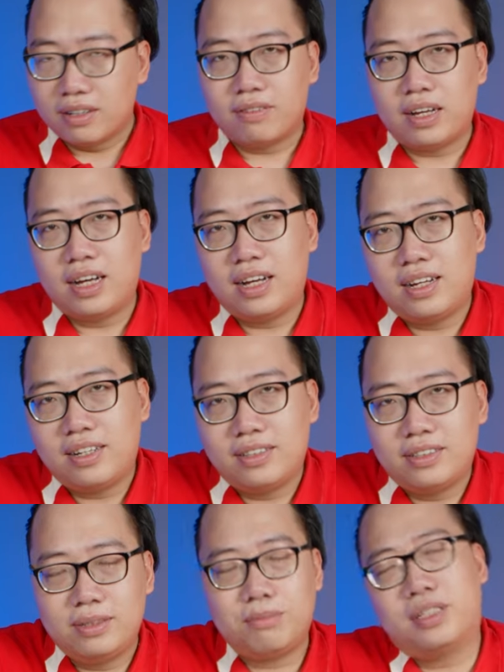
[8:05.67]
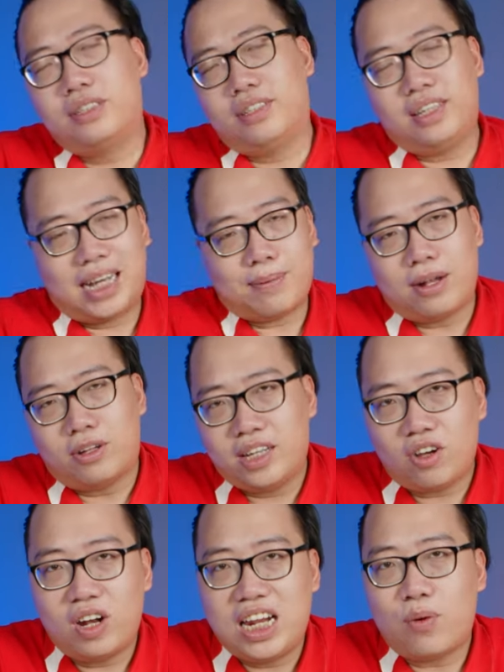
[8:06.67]
và nhưng mà trừ khi các bạn
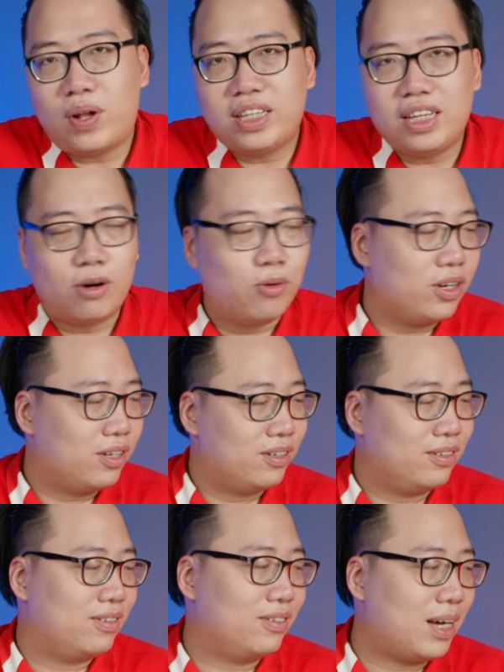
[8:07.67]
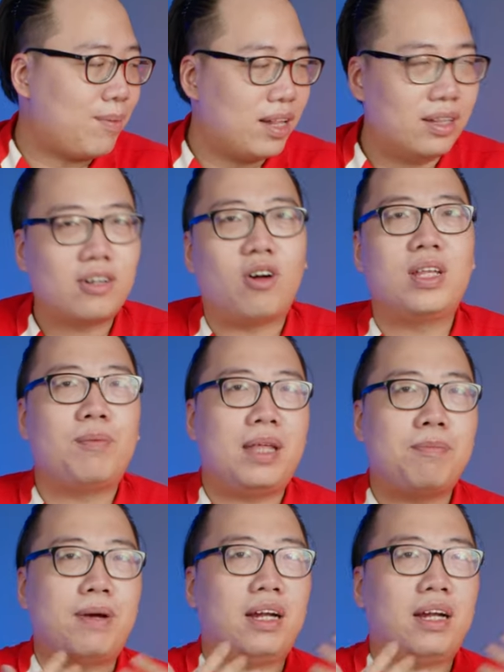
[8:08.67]
thích gọi liều ăn nhiều ấy các bạn có niềm tin